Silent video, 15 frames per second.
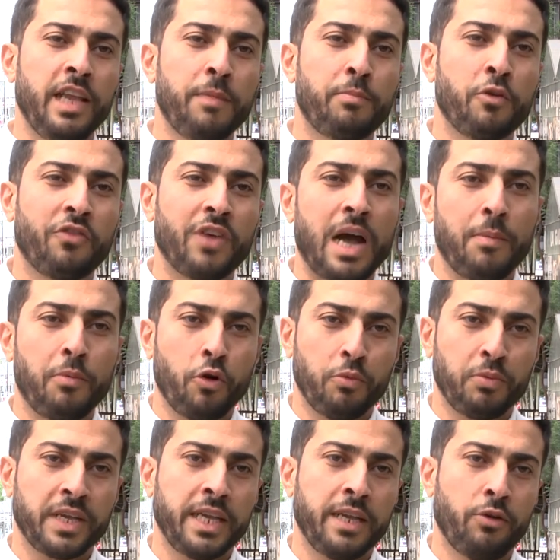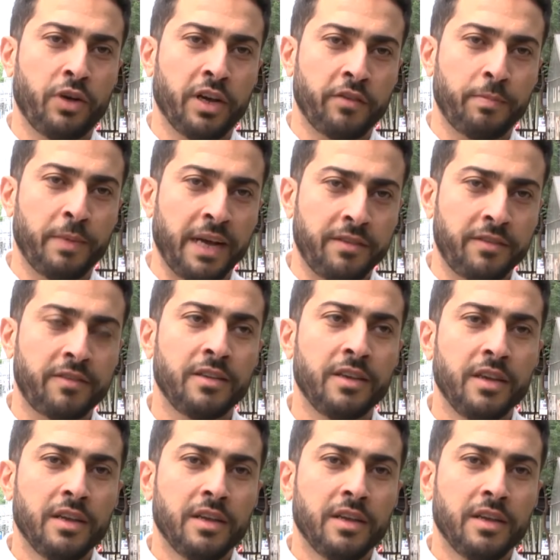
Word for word: ils peuvent approprier leur espace